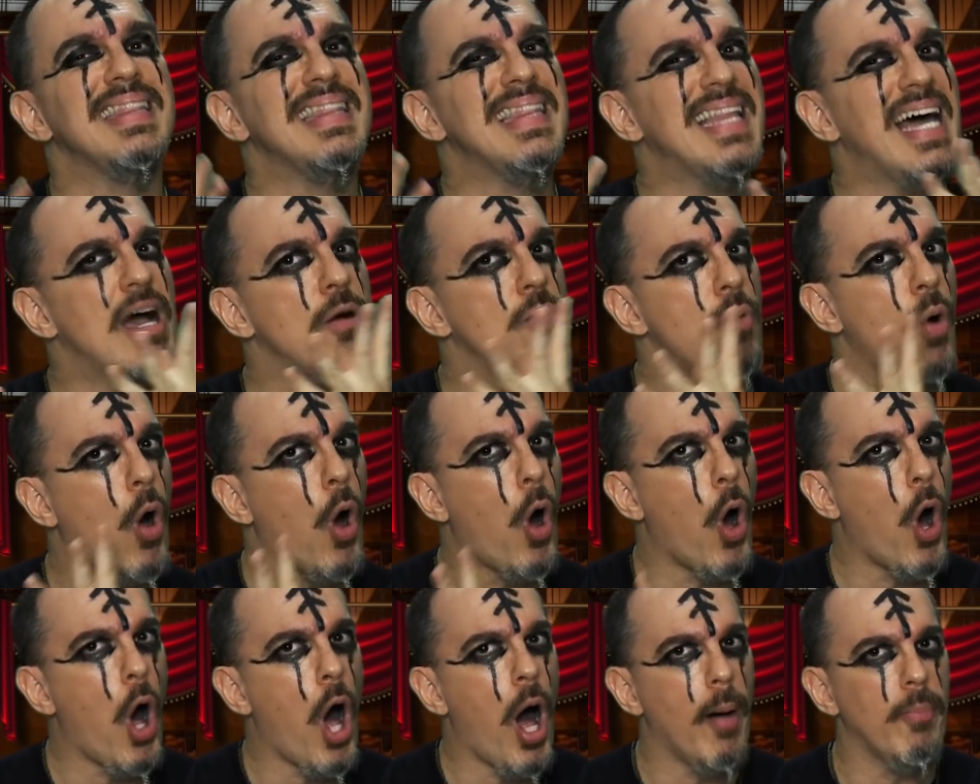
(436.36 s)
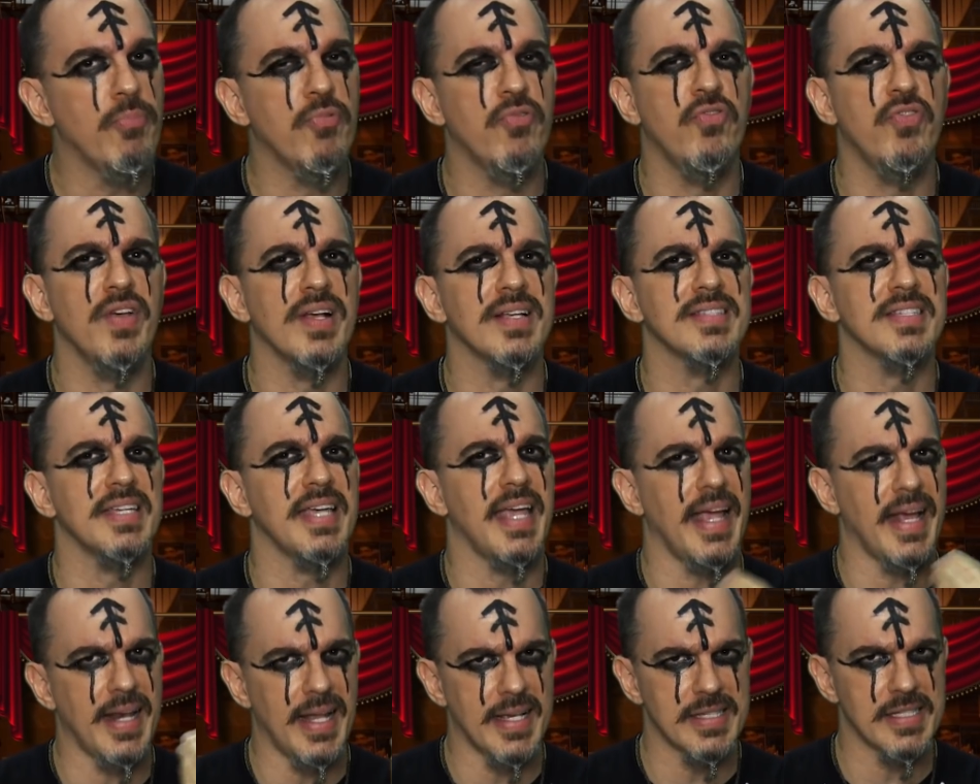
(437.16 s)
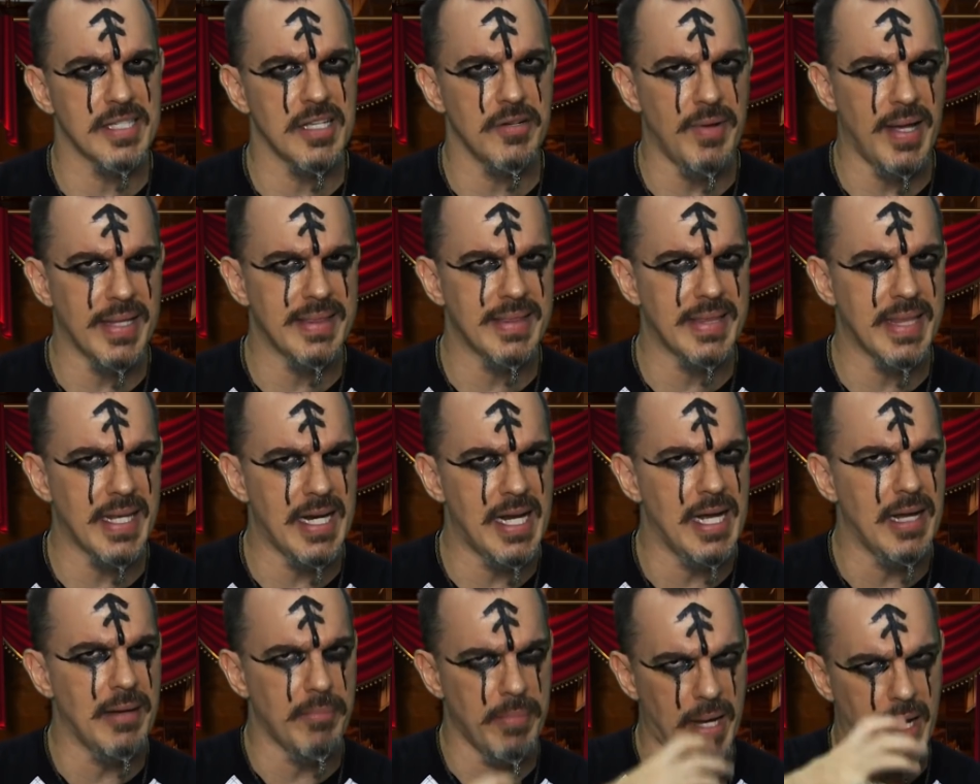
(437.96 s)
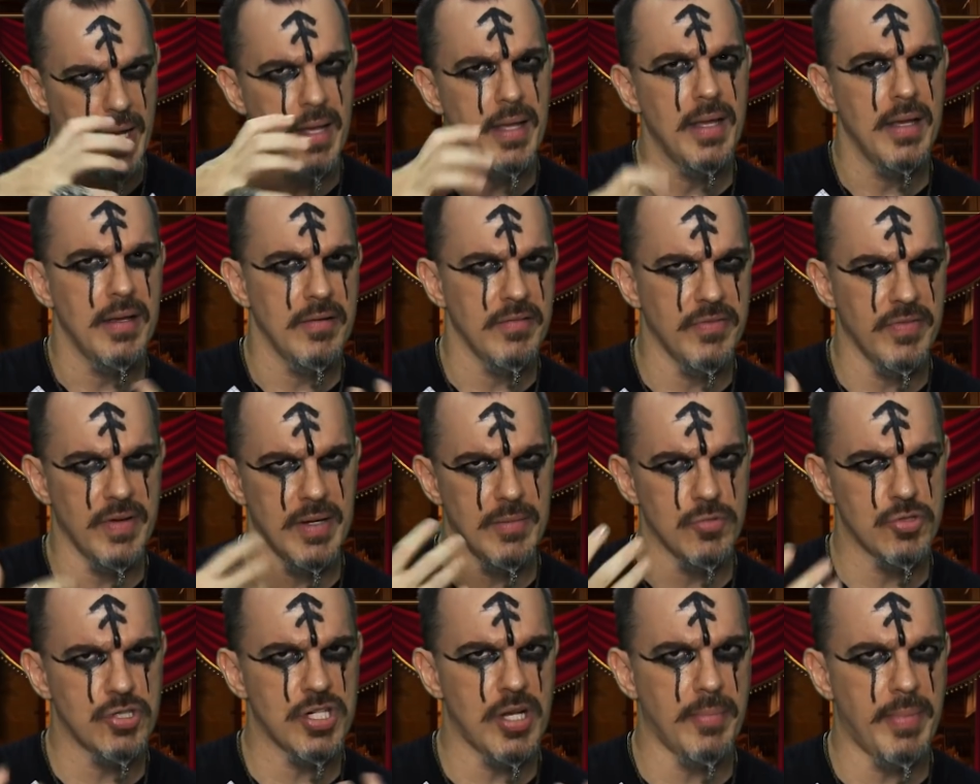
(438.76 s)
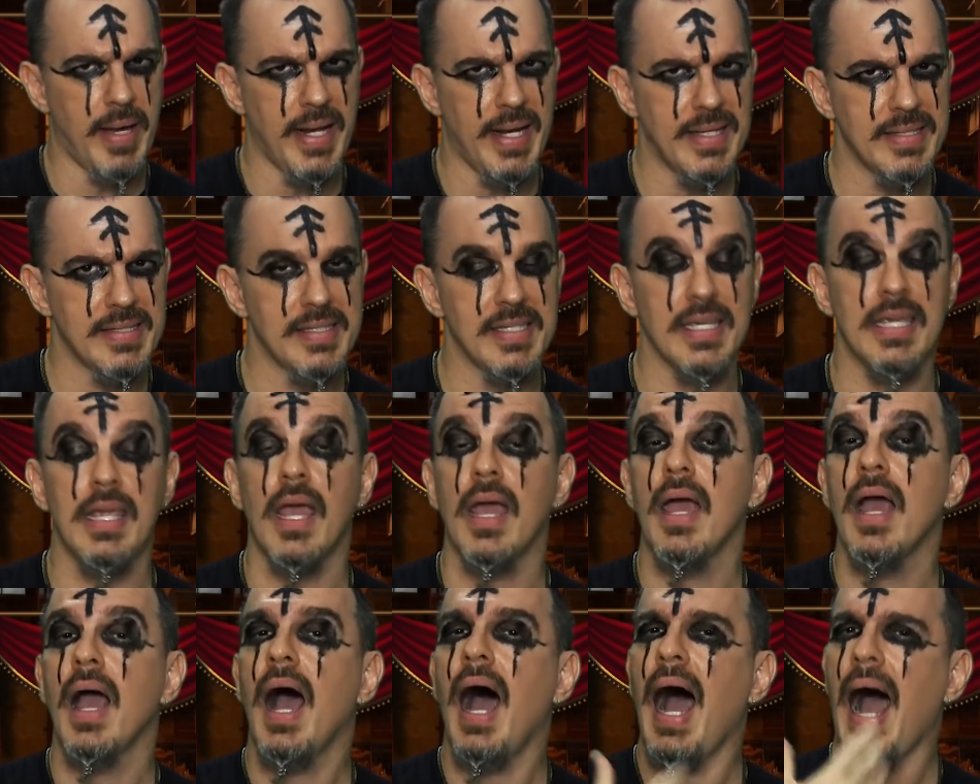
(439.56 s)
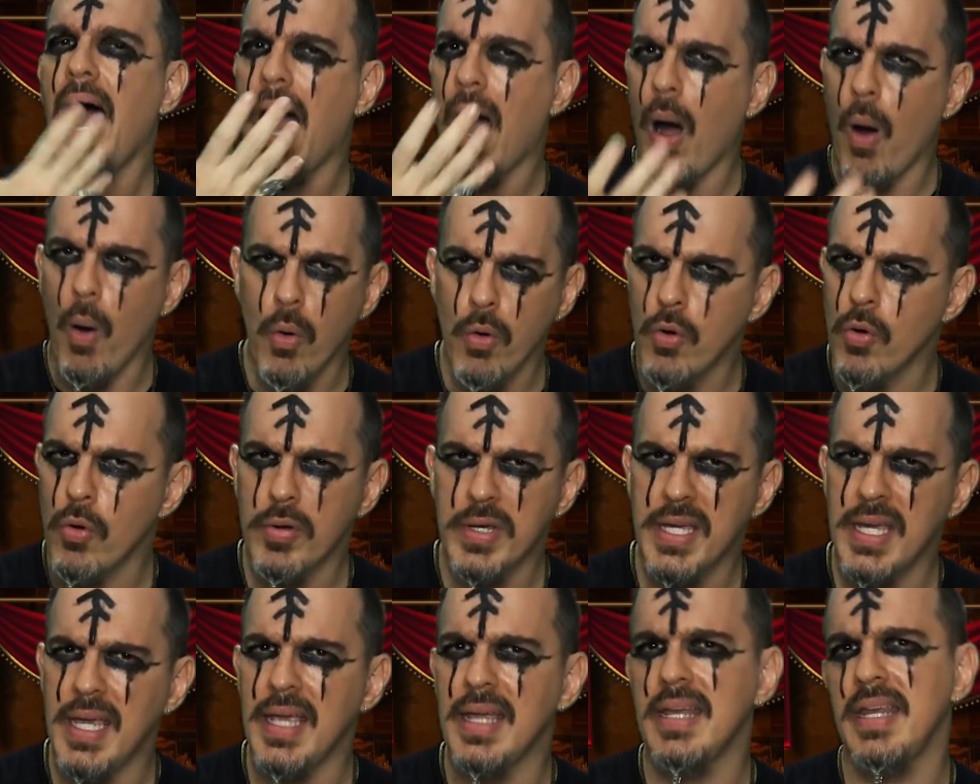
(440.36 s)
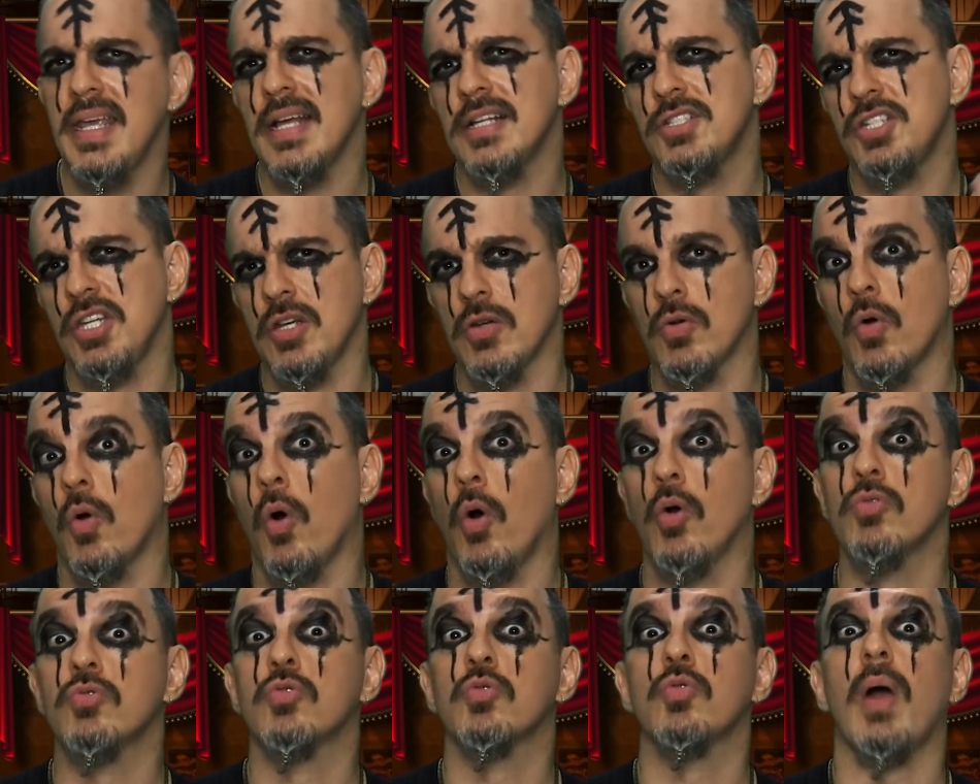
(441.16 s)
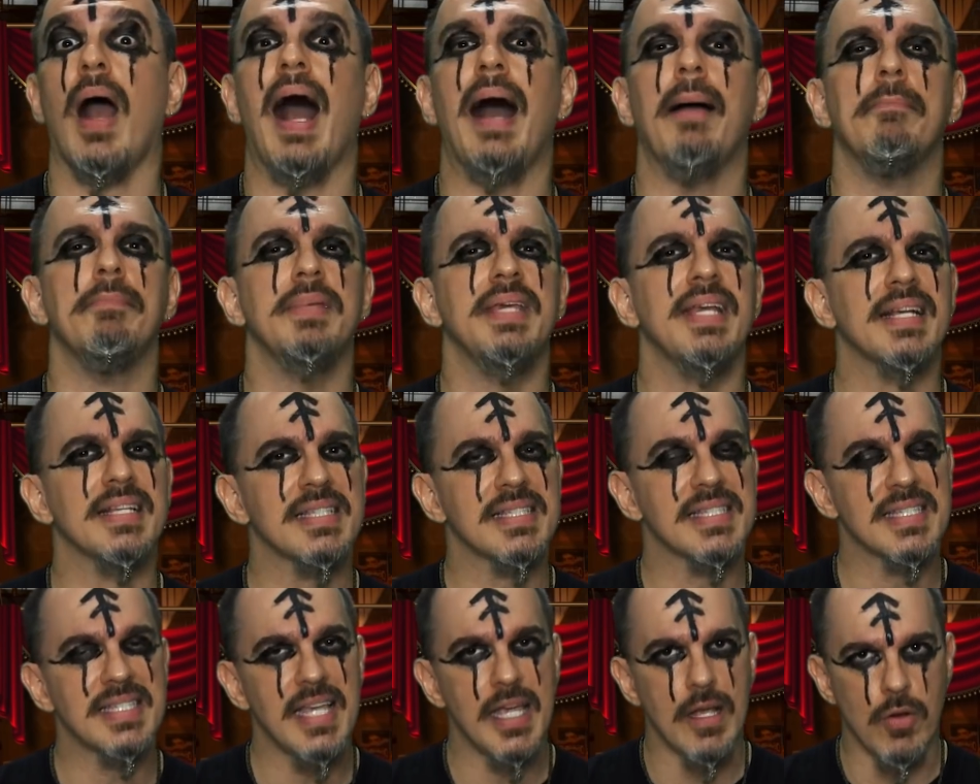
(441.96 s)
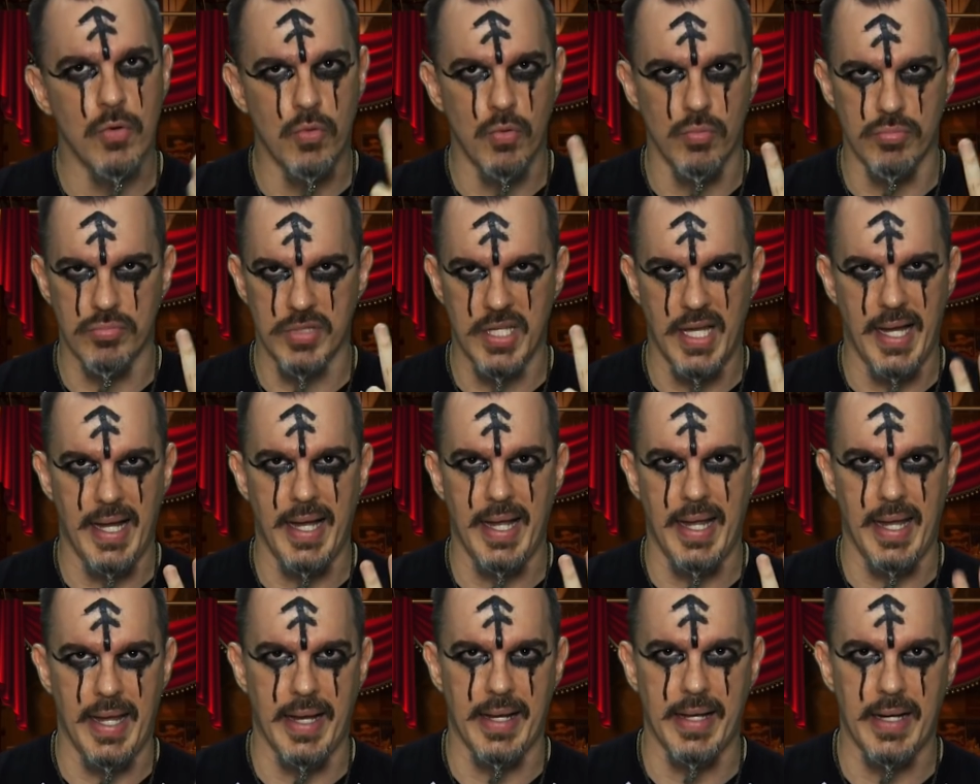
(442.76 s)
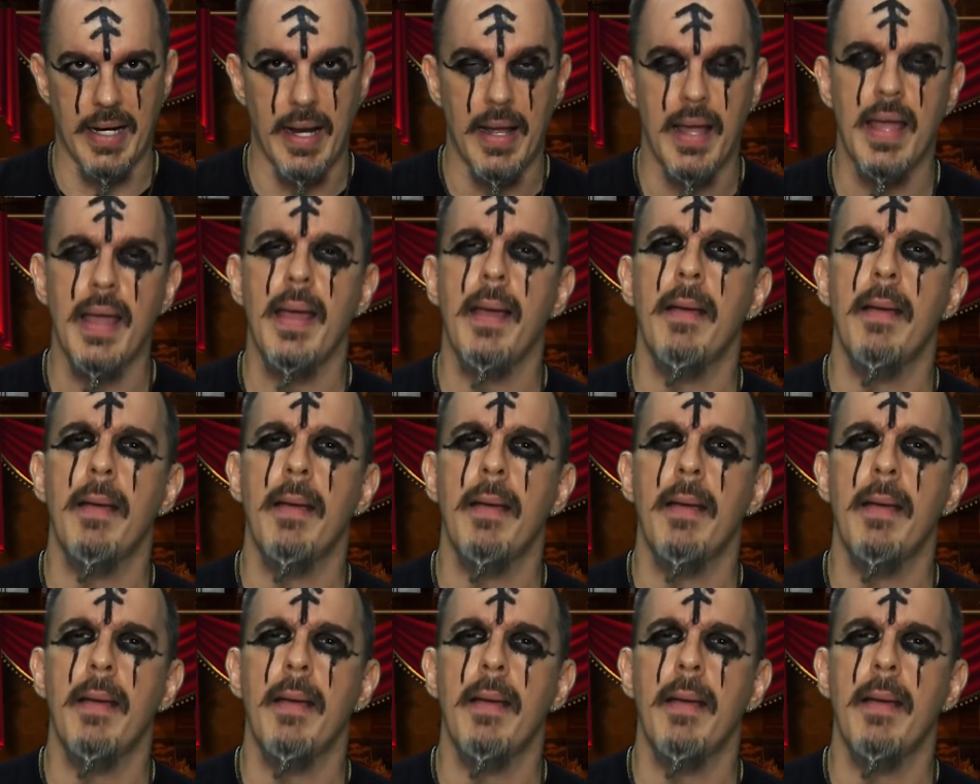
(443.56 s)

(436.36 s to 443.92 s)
não óbvias óbvias em relação à trama, vamos chamar assim, algo que iria de encontro à minha segunda regra.